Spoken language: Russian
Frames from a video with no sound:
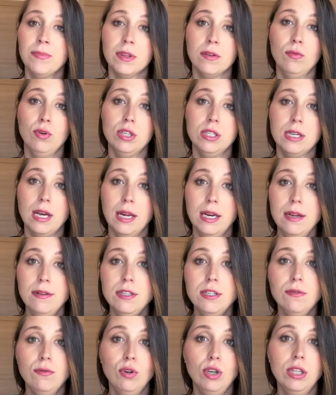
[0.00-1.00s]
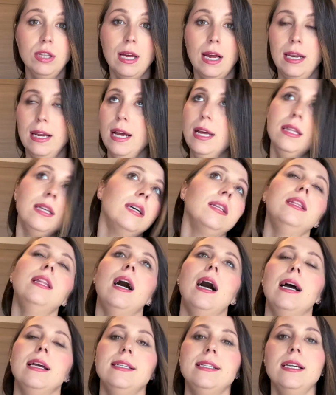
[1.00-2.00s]
Вот, скорее всего, итальянка,
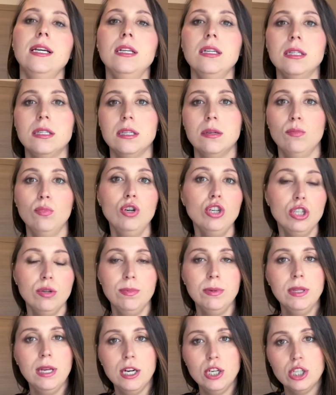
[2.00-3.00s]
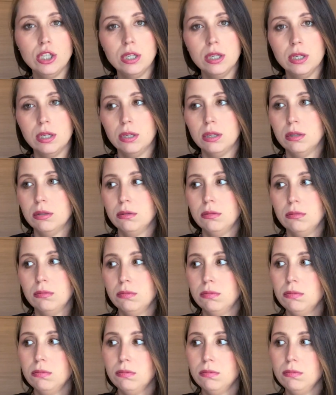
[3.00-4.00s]
да, оденется, может быть, даже
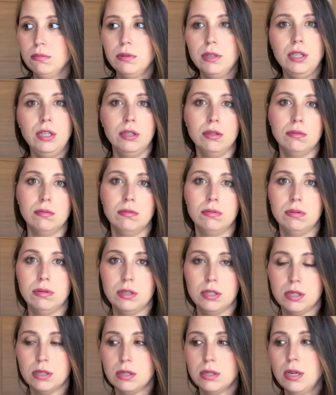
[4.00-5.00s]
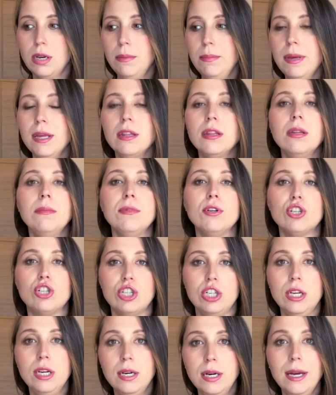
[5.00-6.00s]
э, и с элементами
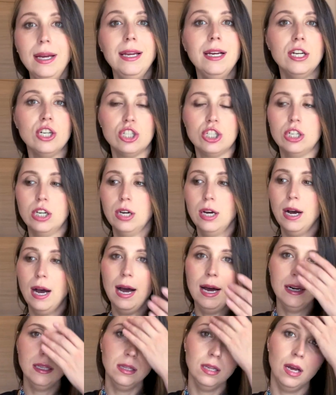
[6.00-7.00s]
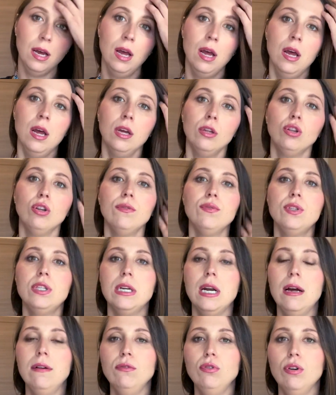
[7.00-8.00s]
шика или шикарно, но все
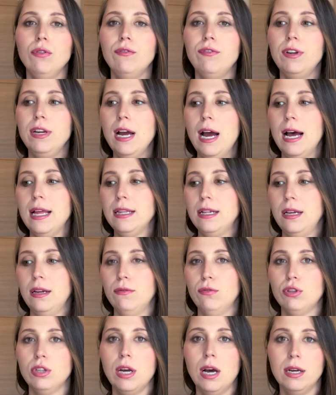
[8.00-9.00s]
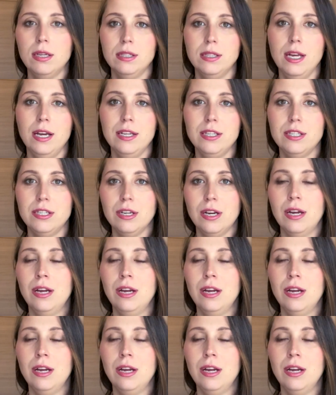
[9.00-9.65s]
равно вряд ли, вот как, знаете,